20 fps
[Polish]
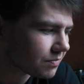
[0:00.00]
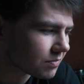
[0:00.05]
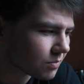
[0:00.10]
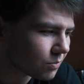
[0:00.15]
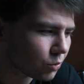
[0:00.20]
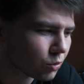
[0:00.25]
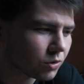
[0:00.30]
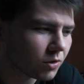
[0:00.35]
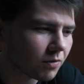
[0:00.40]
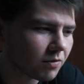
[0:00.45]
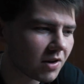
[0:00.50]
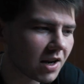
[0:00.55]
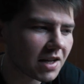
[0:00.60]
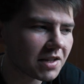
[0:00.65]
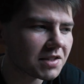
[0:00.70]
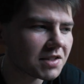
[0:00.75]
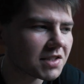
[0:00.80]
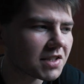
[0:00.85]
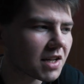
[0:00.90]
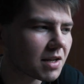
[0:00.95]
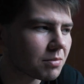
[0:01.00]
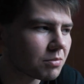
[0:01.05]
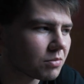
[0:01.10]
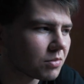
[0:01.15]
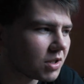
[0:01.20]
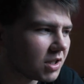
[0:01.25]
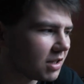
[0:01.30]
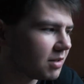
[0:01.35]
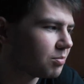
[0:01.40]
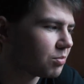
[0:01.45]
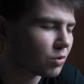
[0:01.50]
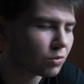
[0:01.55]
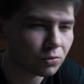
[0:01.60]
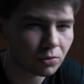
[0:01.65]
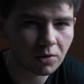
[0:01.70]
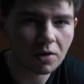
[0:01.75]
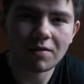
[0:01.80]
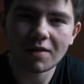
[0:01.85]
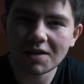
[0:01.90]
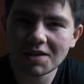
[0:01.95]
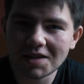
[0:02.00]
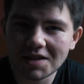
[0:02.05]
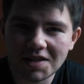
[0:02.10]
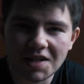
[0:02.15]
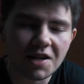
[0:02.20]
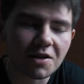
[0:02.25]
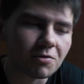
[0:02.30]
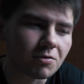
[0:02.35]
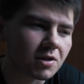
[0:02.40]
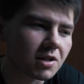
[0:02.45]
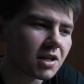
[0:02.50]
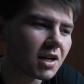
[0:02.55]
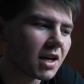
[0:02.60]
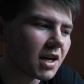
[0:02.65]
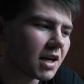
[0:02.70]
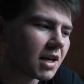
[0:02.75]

budowlańcem i produkować cegły.